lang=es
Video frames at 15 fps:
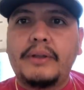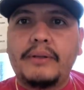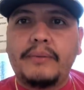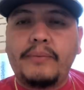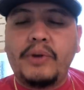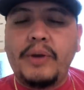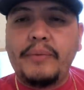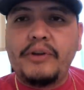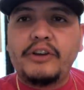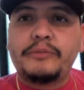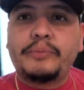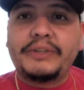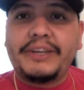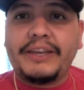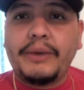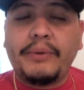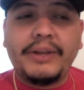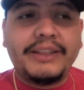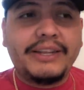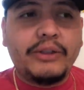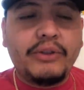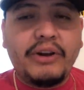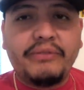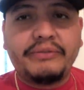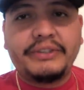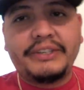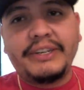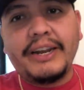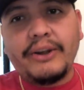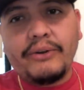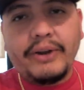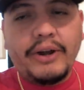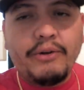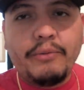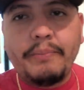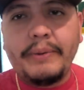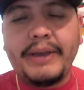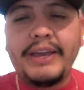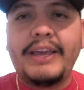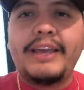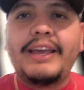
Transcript: Bueno amigos, pues aquí voy entrando a la oficina con la Lupe.